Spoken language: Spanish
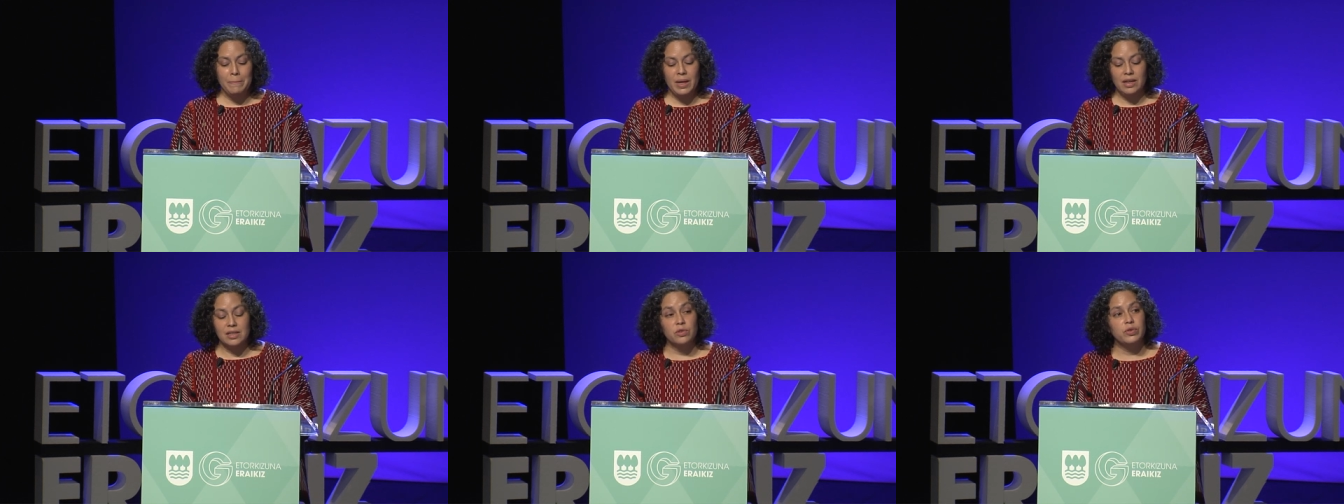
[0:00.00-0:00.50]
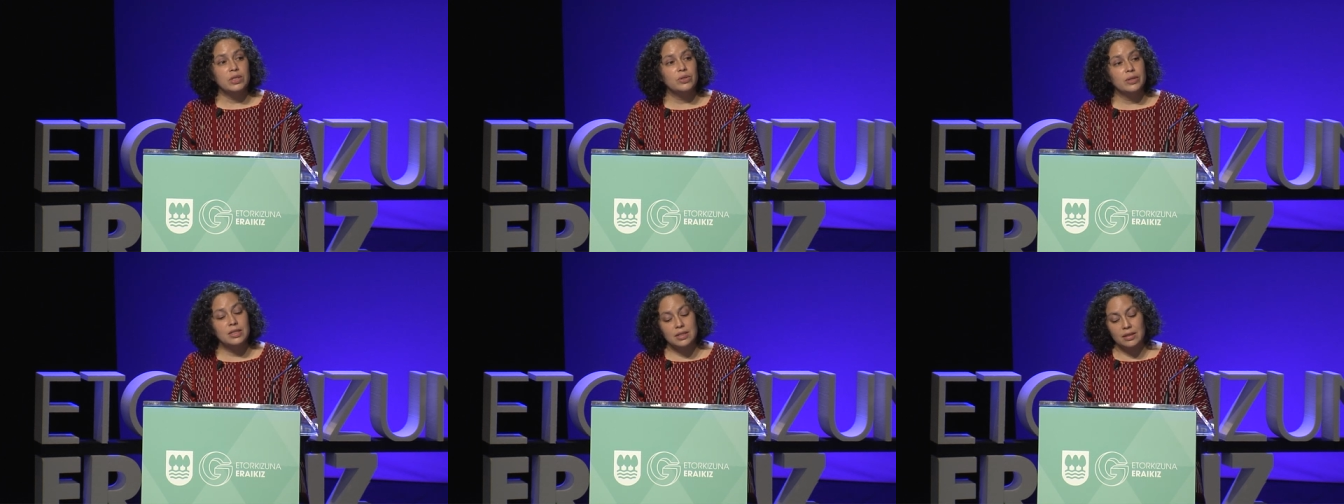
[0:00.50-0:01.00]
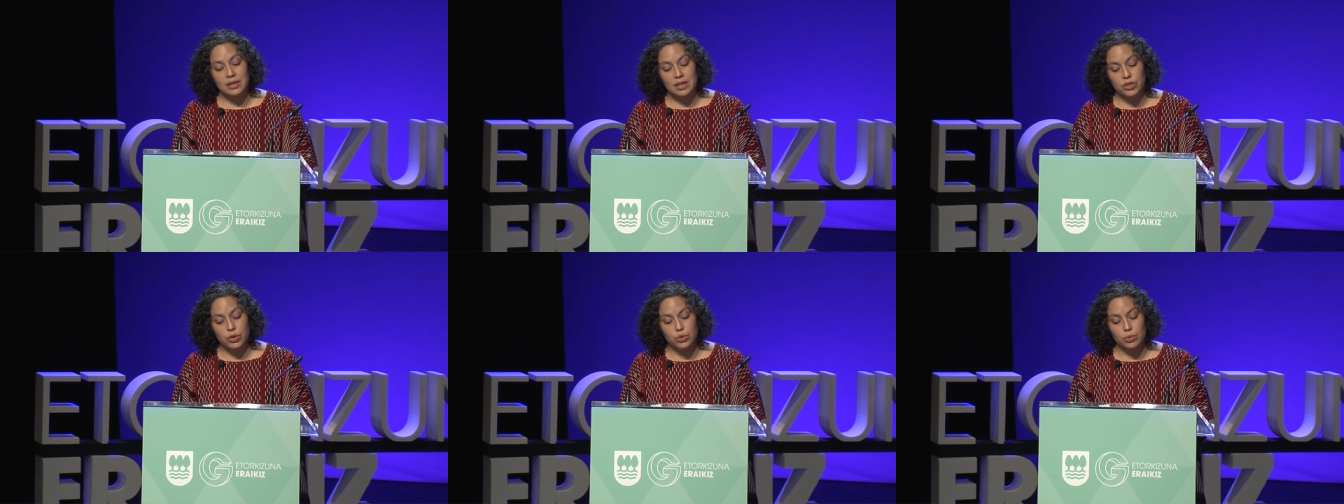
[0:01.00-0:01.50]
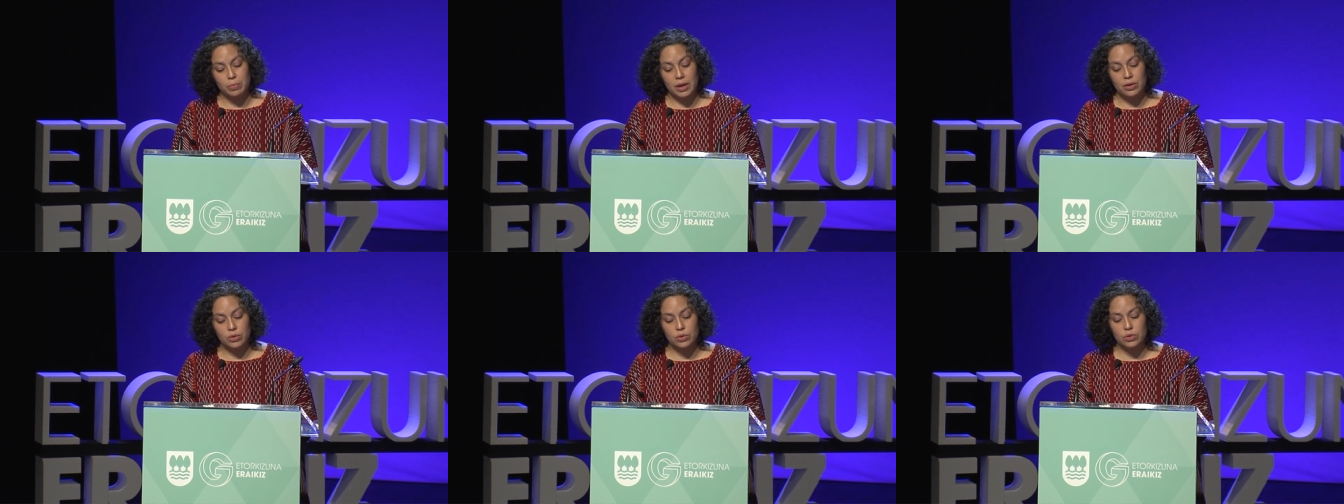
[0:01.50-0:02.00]
Las defensoras de derechos
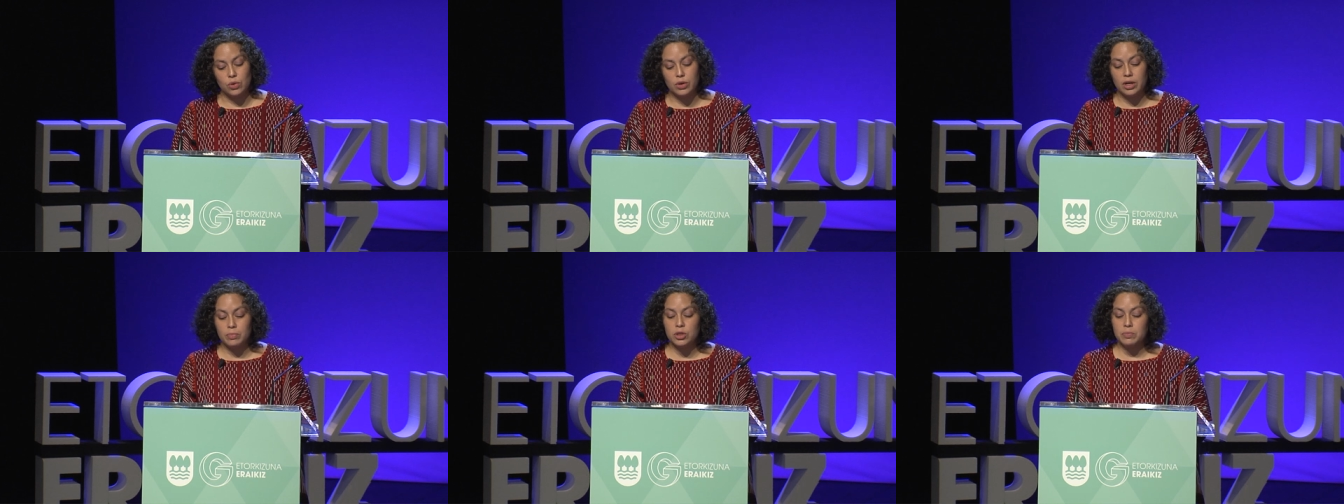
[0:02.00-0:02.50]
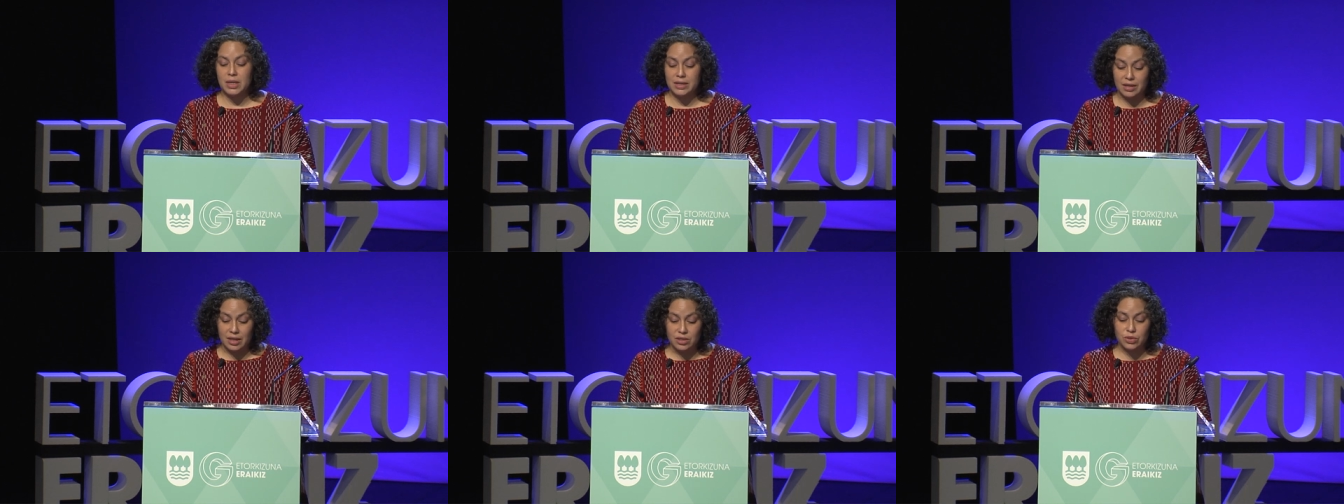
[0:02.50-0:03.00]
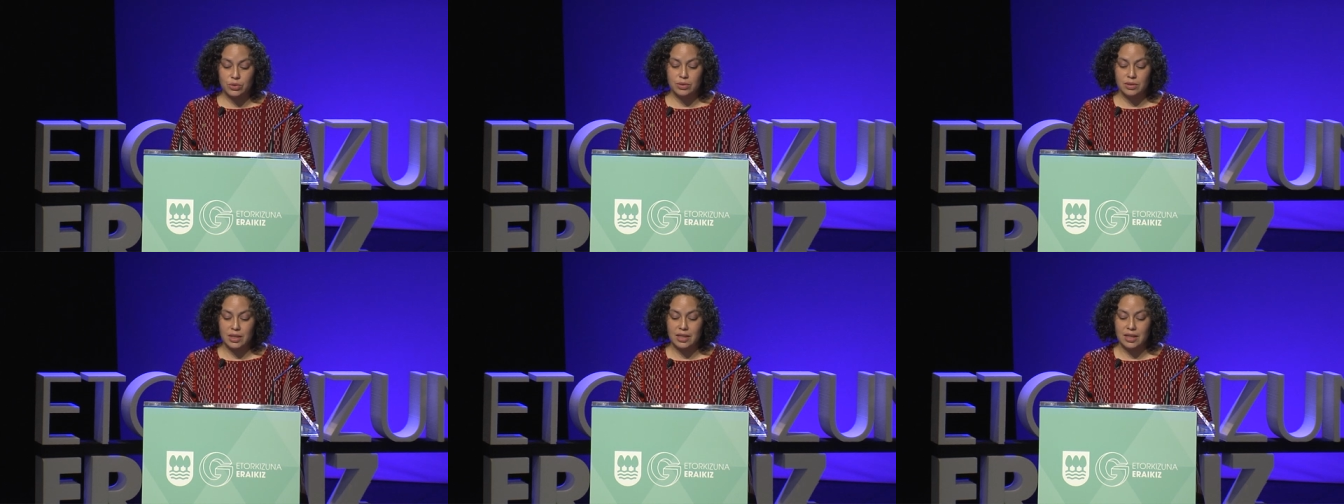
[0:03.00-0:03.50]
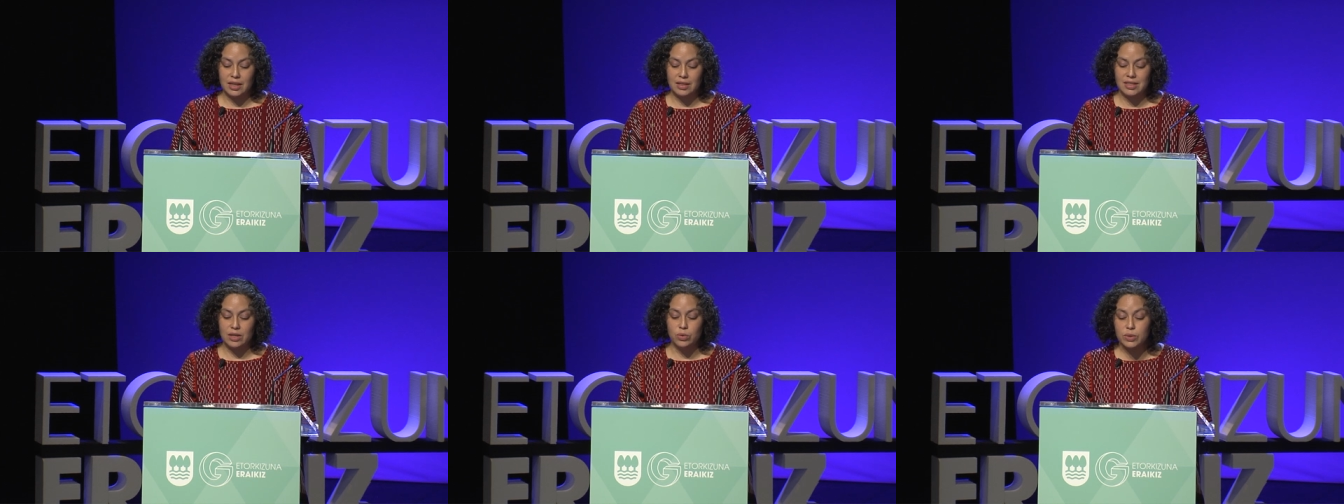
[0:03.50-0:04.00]
humanos corremos más riesgo de que
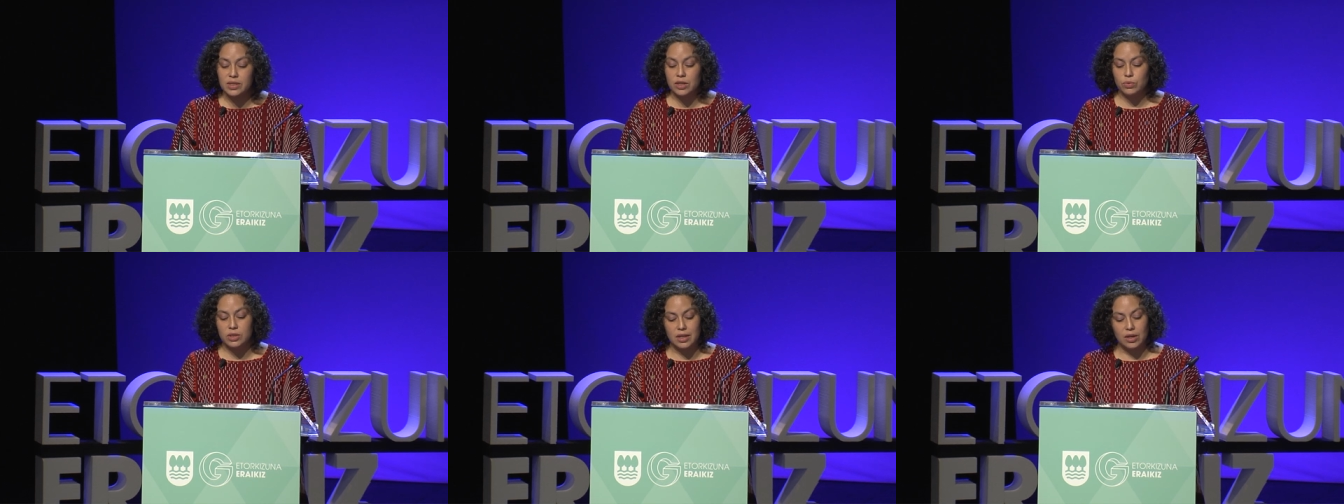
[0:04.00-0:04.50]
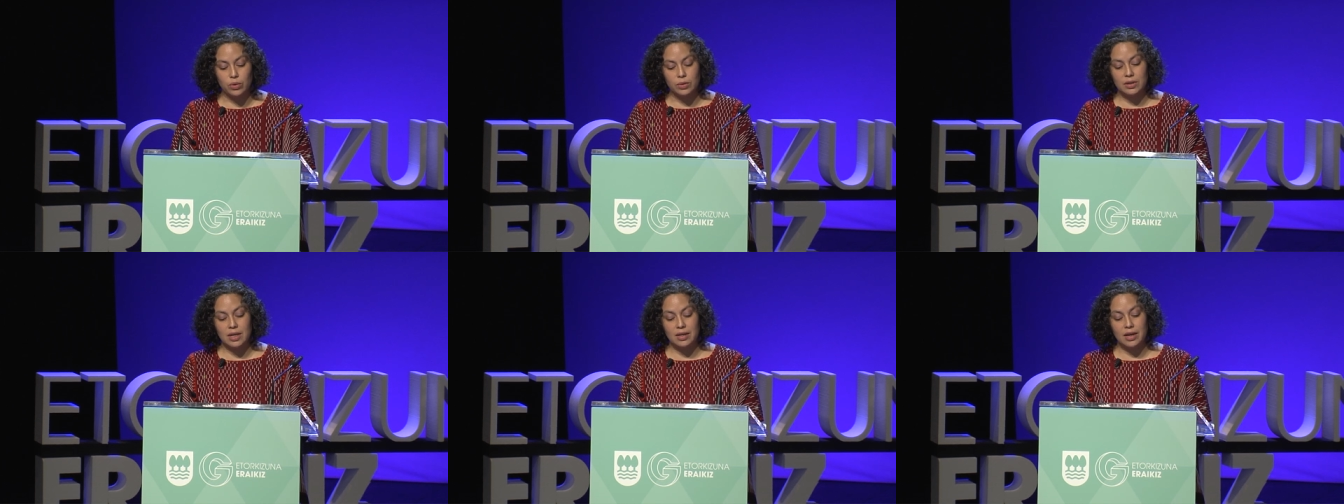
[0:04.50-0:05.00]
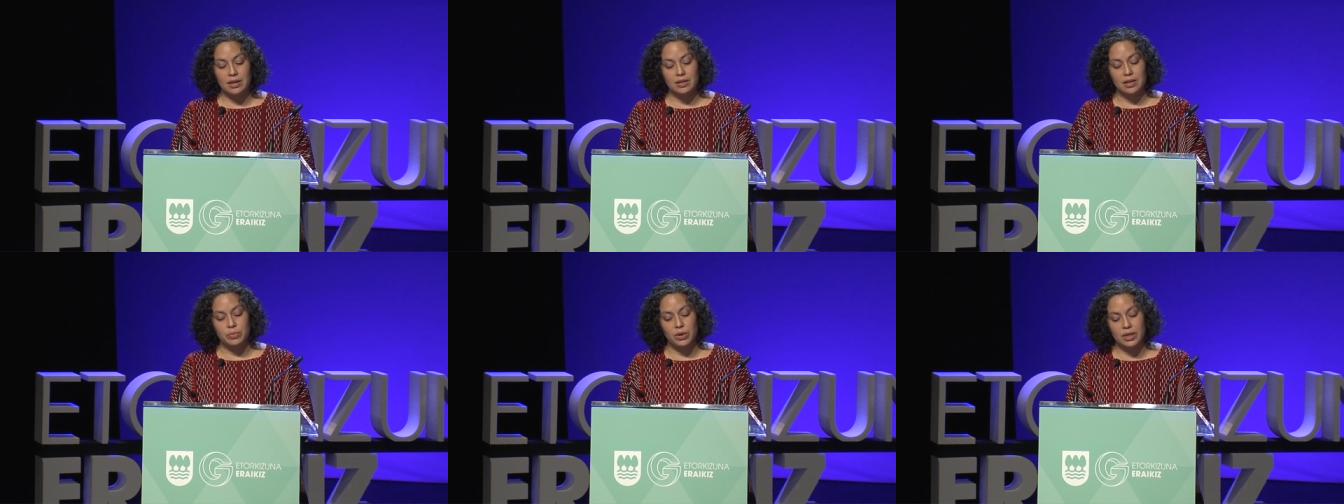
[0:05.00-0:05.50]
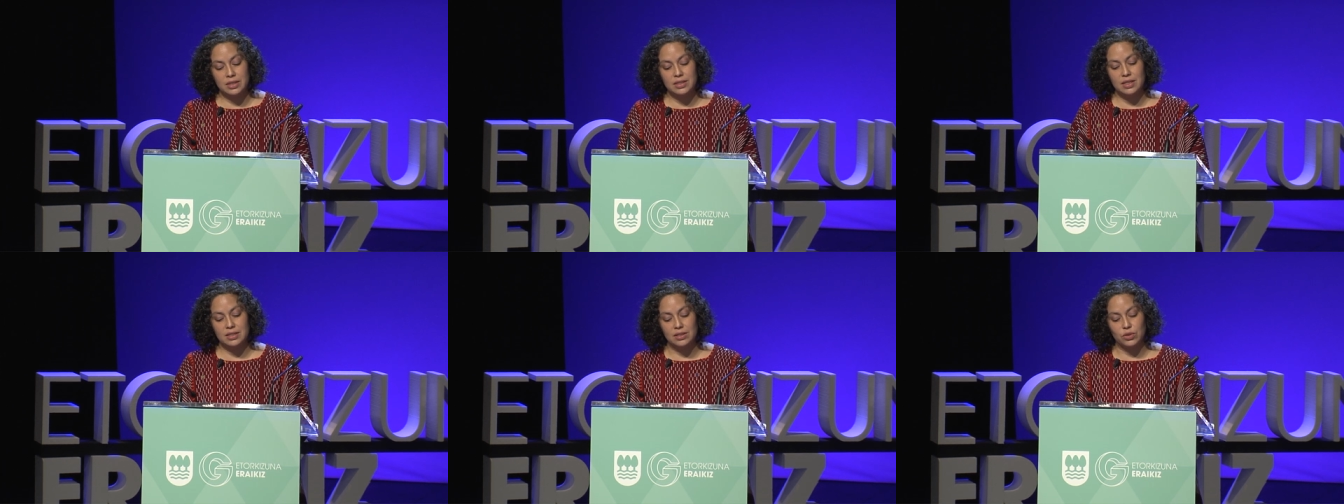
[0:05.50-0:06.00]
se use en nuestra contra la
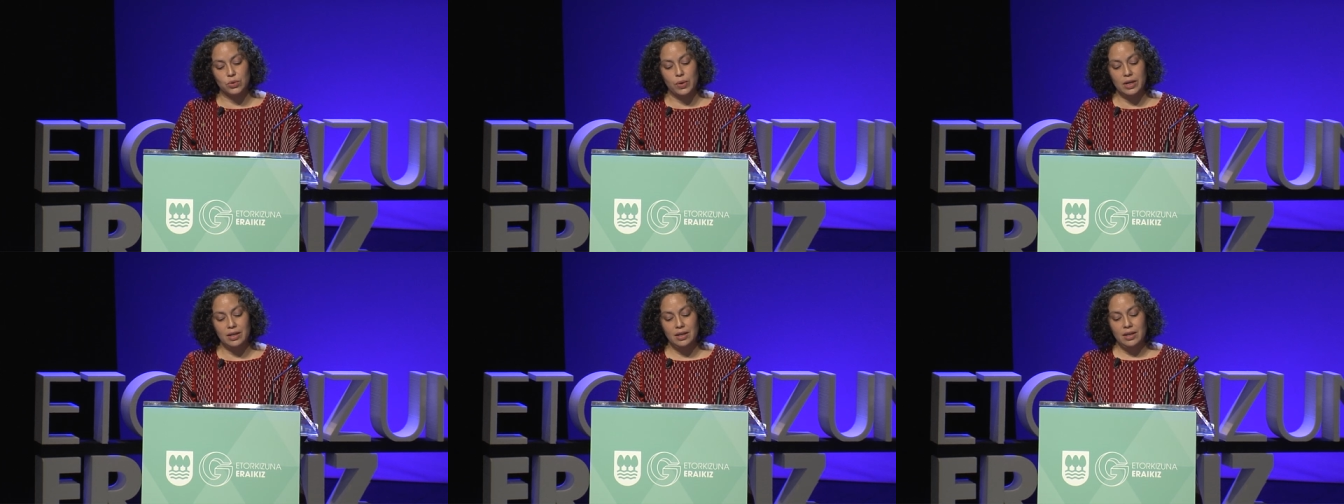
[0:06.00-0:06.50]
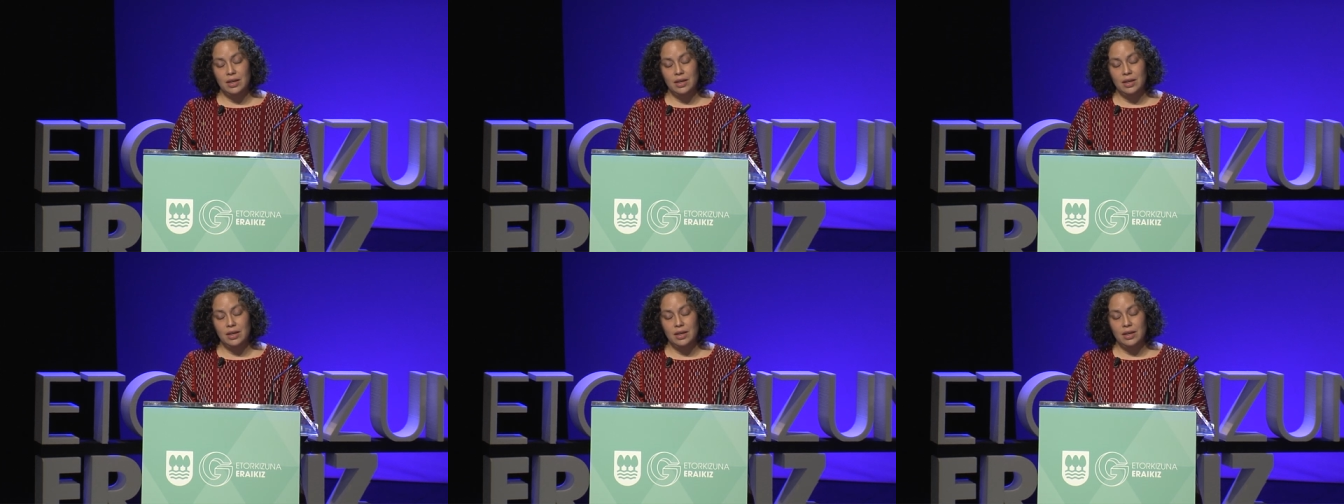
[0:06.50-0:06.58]
violencia sexual.